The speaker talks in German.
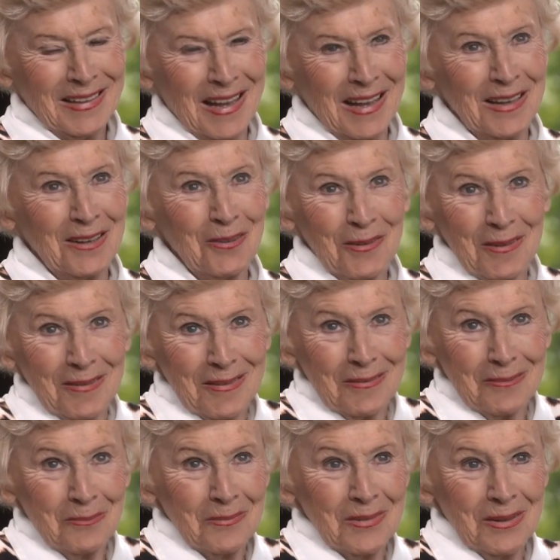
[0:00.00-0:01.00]
Nein,
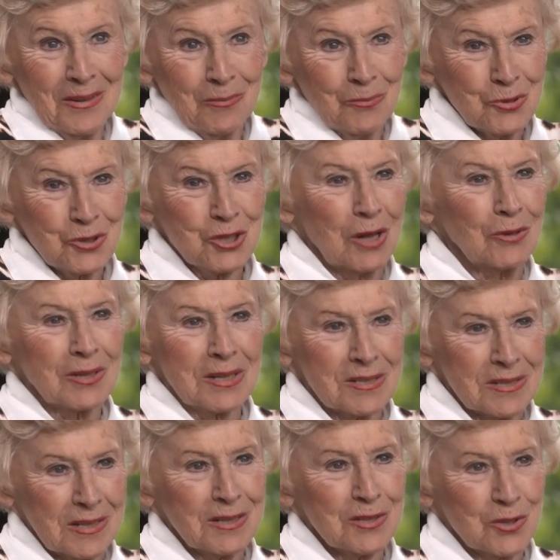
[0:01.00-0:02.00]
ich muss schauen,
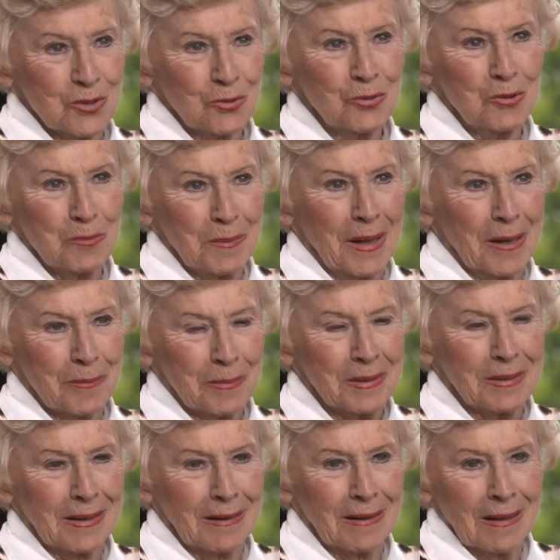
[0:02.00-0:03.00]
dass ich gesund
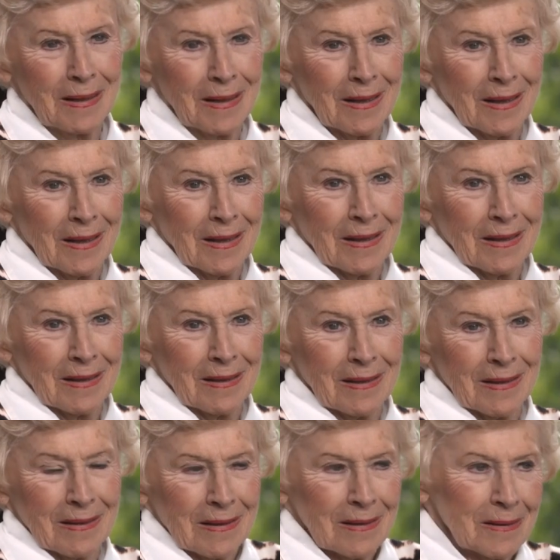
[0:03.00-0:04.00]
bleibe, denn
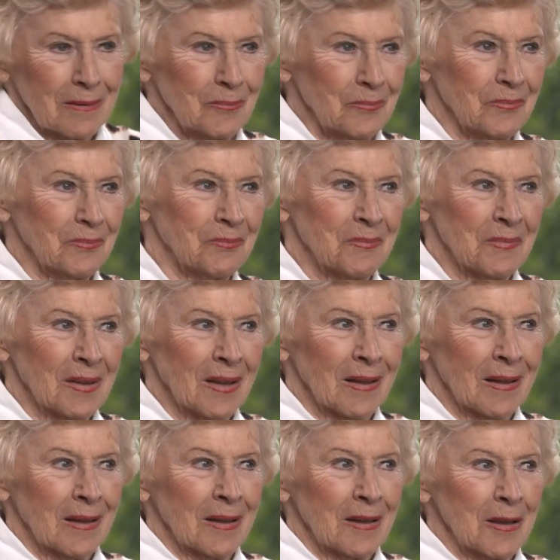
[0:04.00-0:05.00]
äh,
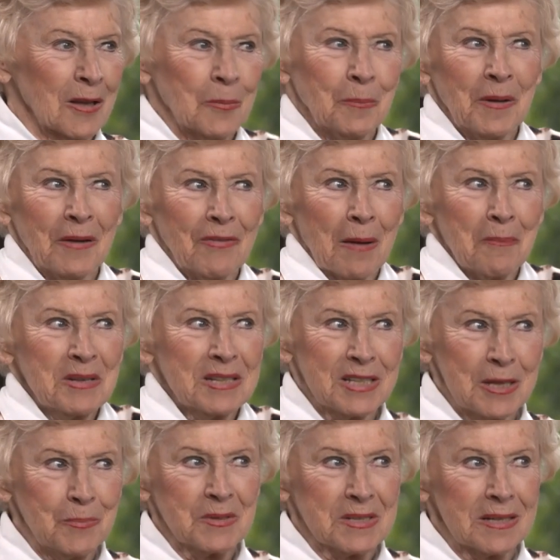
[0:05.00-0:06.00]
ich war mit
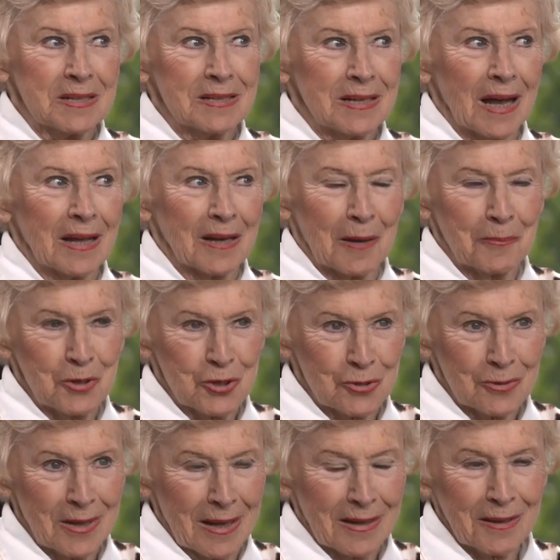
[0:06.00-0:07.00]
17 Jahren, habe ich
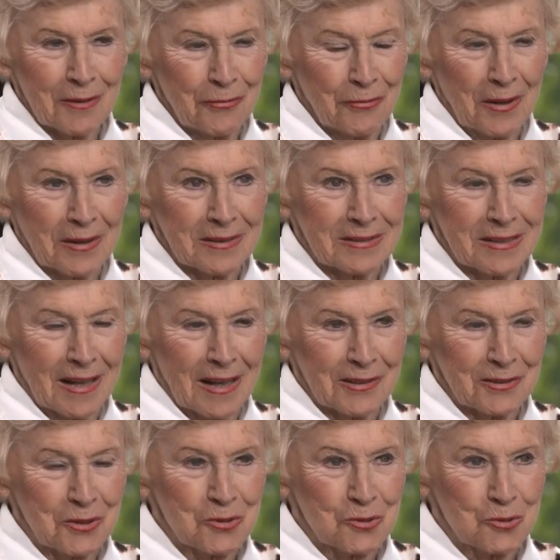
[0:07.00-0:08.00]
schon angefangen,
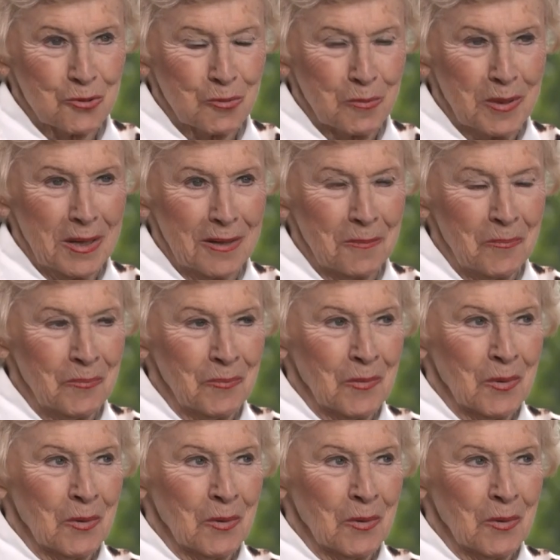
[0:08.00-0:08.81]
Theater zu spielen